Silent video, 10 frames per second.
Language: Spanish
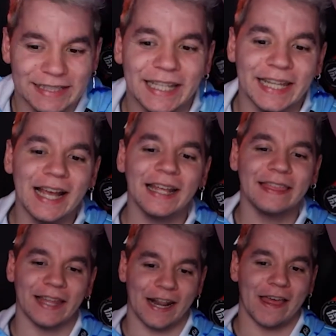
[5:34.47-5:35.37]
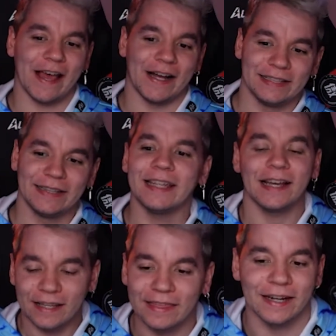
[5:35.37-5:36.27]
Diría que cerrada,
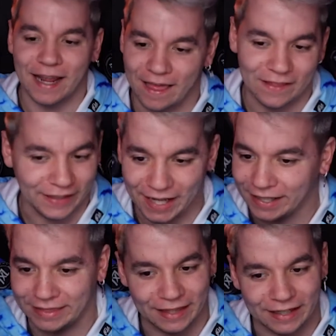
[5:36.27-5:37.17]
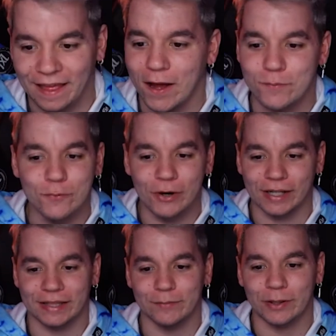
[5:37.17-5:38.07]
diría que cerrada, diría que cerrada a
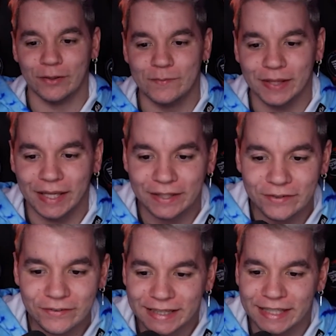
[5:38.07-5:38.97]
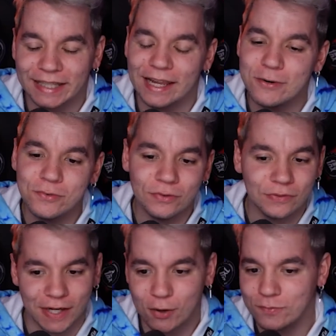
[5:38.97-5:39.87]
muerte, pero de pequeño tenía un
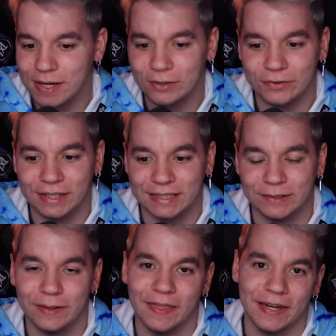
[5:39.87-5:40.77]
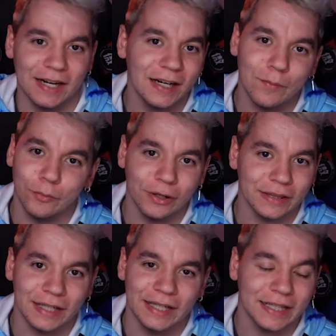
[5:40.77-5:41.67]
trauma con que se me cerrara la
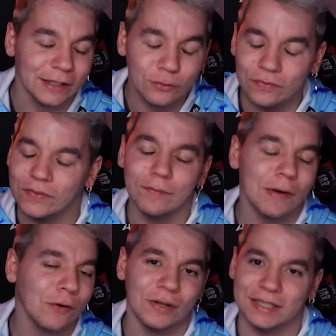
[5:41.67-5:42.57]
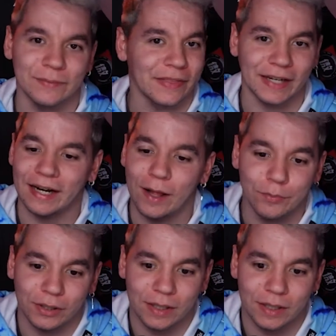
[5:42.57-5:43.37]
puerta. Tenía un trauma con que se me cerrara la puerta